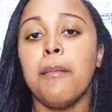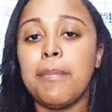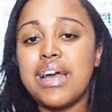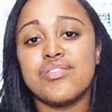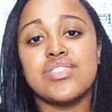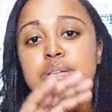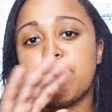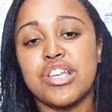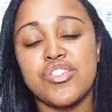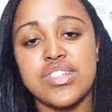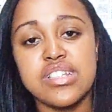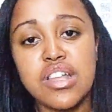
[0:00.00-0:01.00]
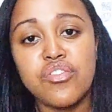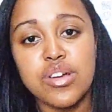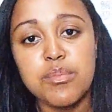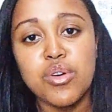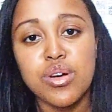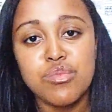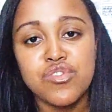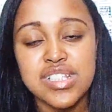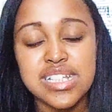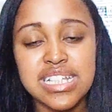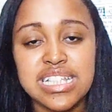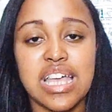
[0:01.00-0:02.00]
Mas você pode fazer da forma como
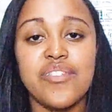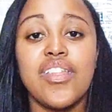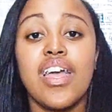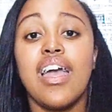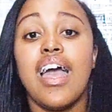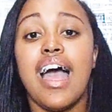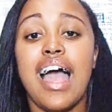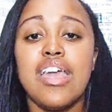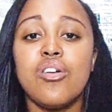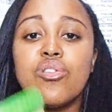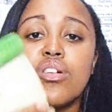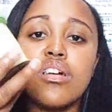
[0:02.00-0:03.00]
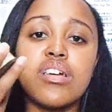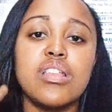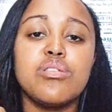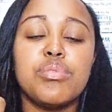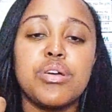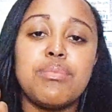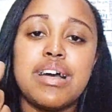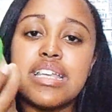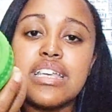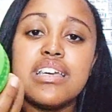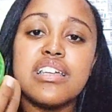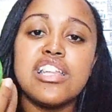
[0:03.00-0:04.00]
você quiser. Aí eu coloquei no
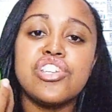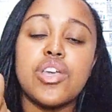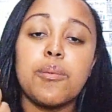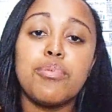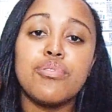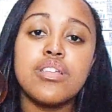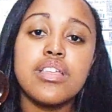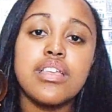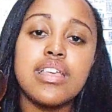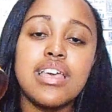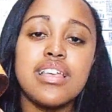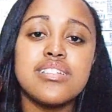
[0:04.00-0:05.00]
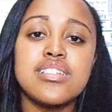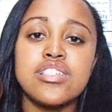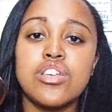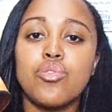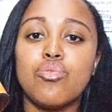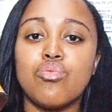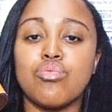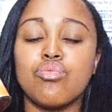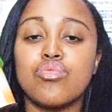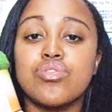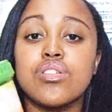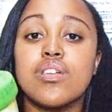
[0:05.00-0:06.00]
banho-maria, deixei por 15
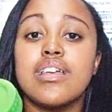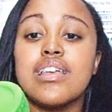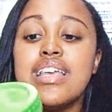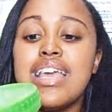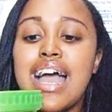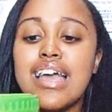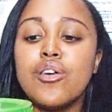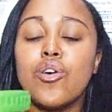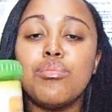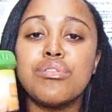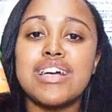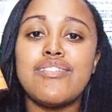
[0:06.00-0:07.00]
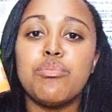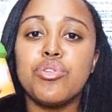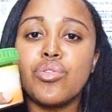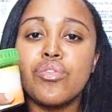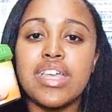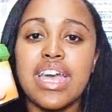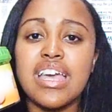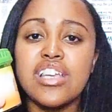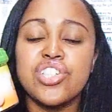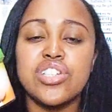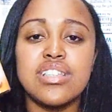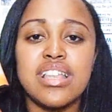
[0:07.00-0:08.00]
segundos. E aí, como tava muito
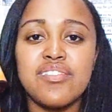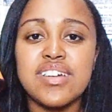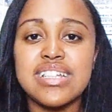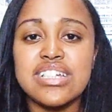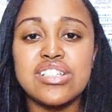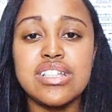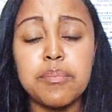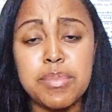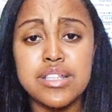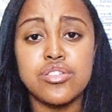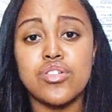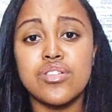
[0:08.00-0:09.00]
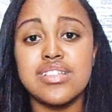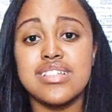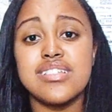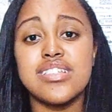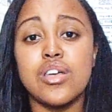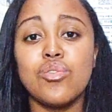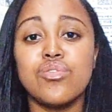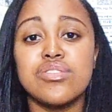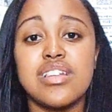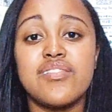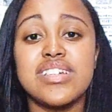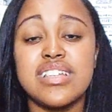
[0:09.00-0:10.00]
quente, na verdade nem precisou dos 15
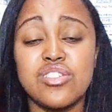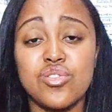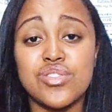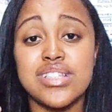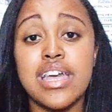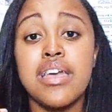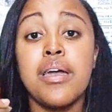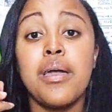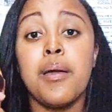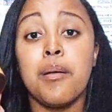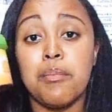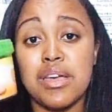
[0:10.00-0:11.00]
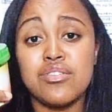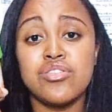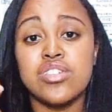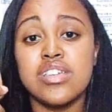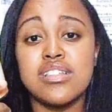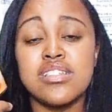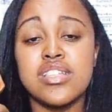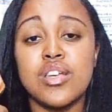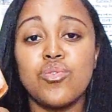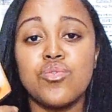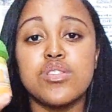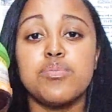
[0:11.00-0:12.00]
segundos. Na verdade, eu usei menos de 15
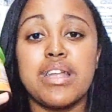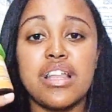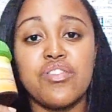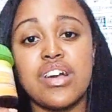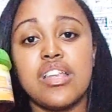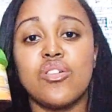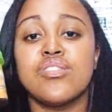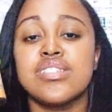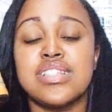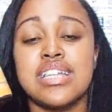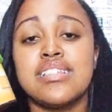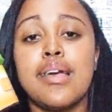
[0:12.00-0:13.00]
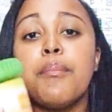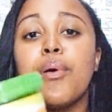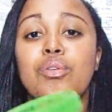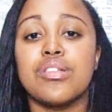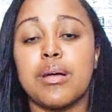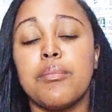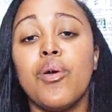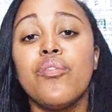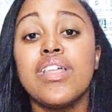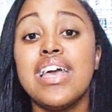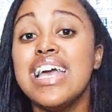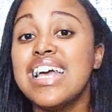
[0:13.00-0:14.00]
segundos para ela ficar na consistência boa, tá
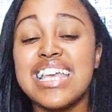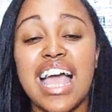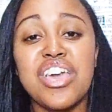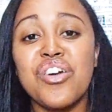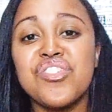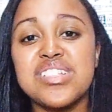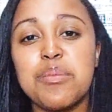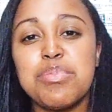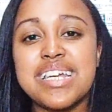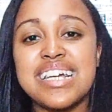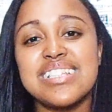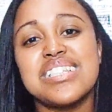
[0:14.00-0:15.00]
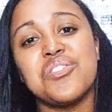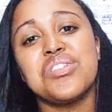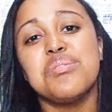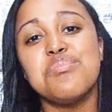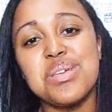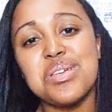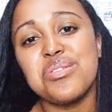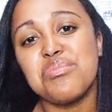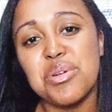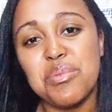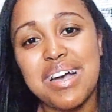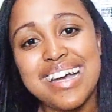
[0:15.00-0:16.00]
bom? E aí eu fiz a aplicação em mim e no
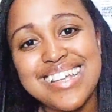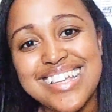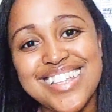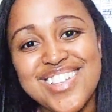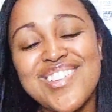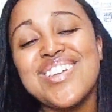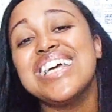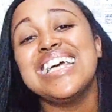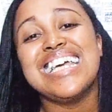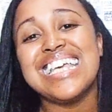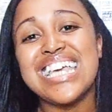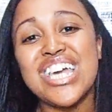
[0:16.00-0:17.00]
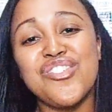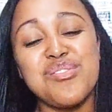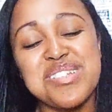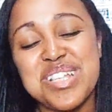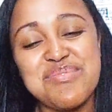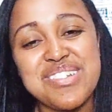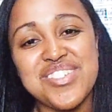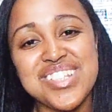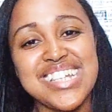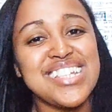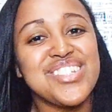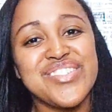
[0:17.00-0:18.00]
meu marido e eu vou mostrar pra
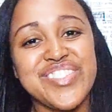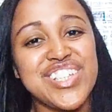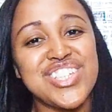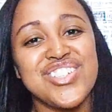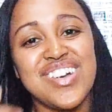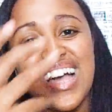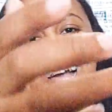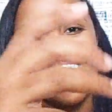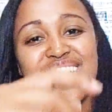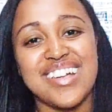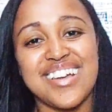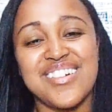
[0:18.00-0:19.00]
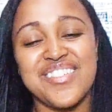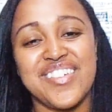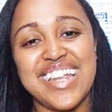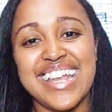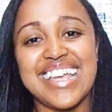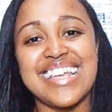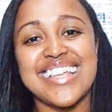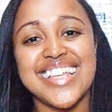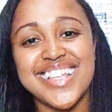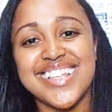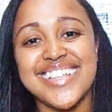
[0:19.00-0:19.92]
vocês o vídeo agora, confere aí.